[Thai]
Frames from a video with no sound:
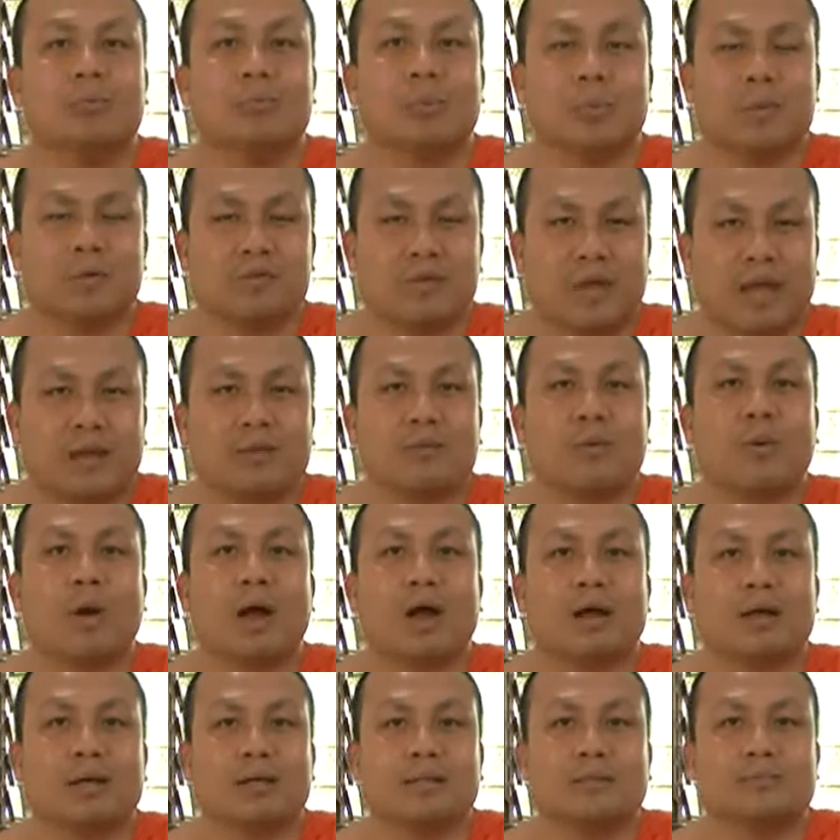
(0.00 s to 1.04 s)
หมดไปแสนก
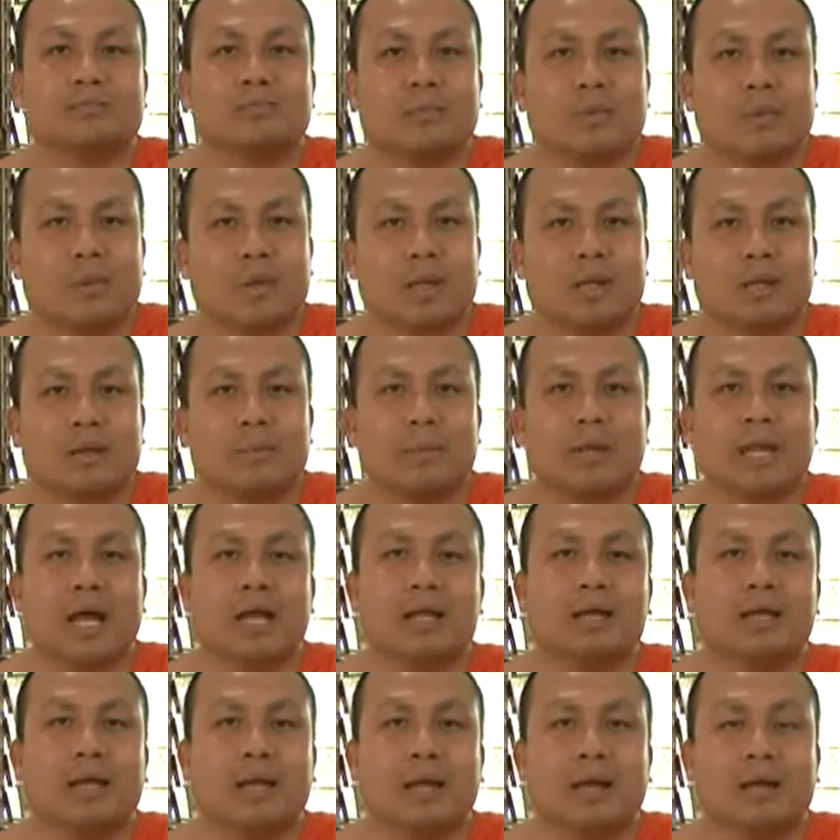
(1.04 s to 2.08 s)
ว่าเรียนมานา
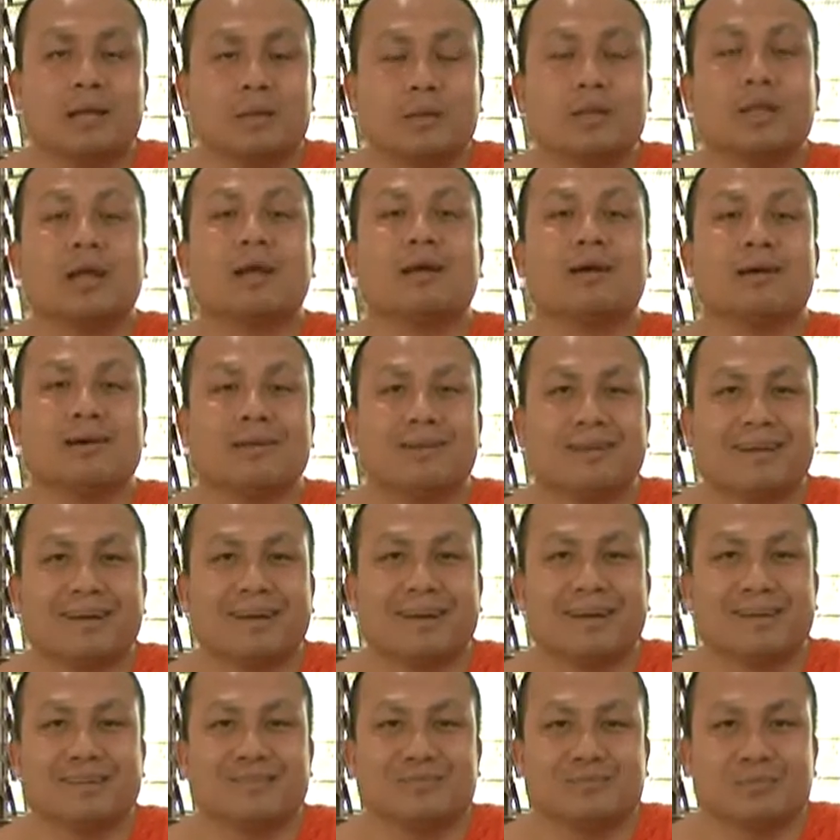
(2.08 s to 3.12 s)
นแค่ไหนครับตั้งแต่เกิดแล้ว
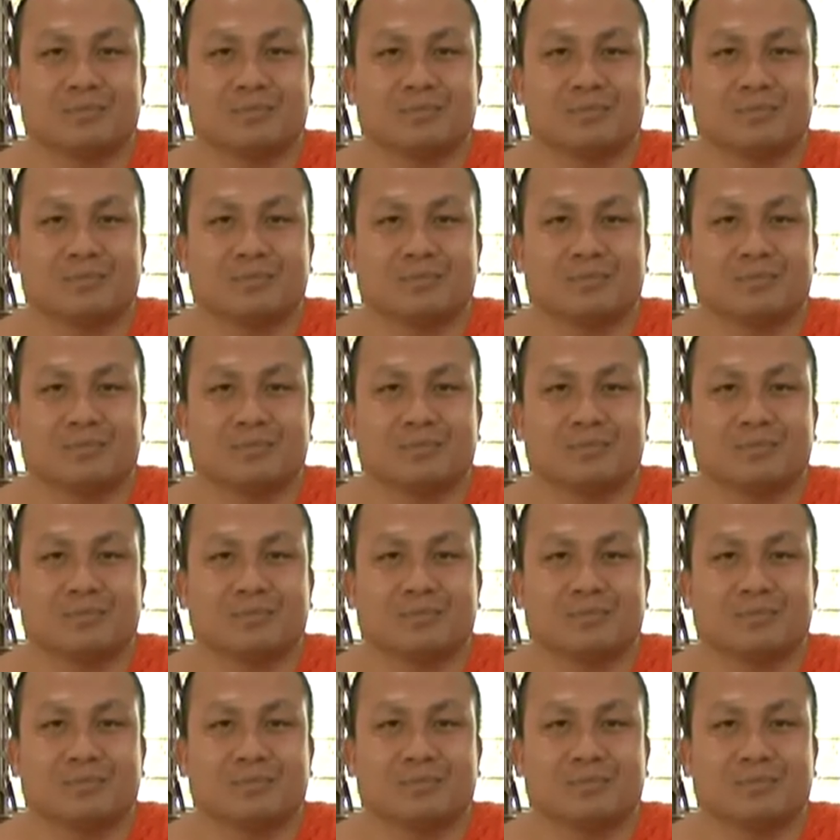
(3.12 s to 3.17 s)
นะ